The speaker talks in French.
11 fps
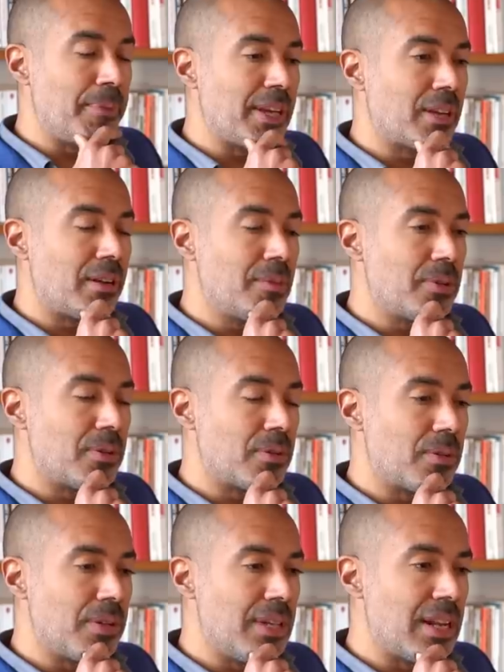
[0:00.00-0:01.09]
mais quand même,
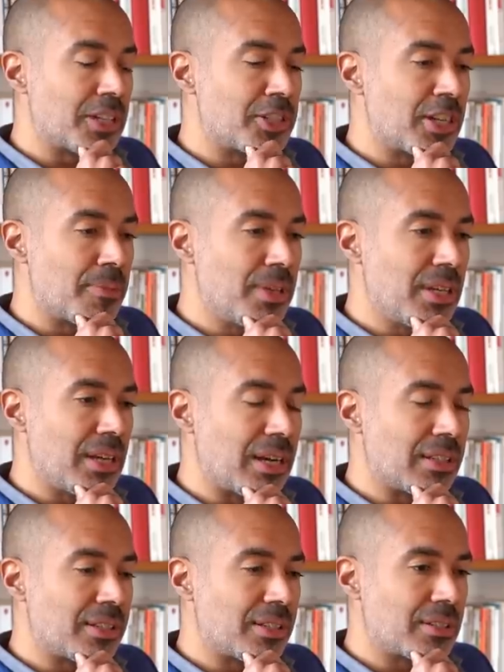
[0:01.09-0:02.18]
euh, il a jamais
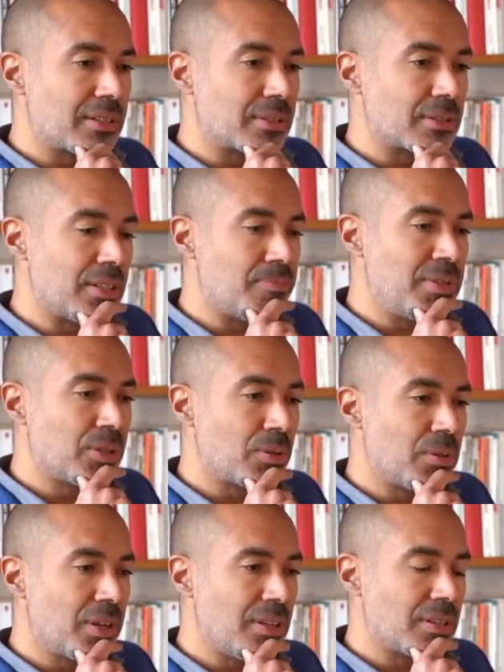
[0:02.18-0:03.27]
atteint ses
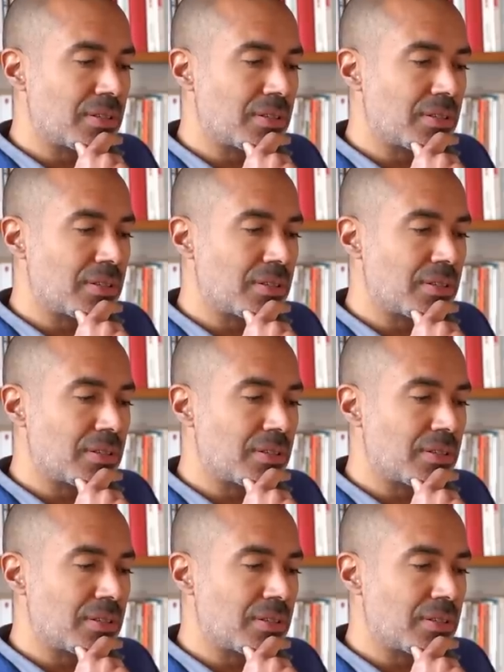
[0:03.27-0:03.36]
pitreries.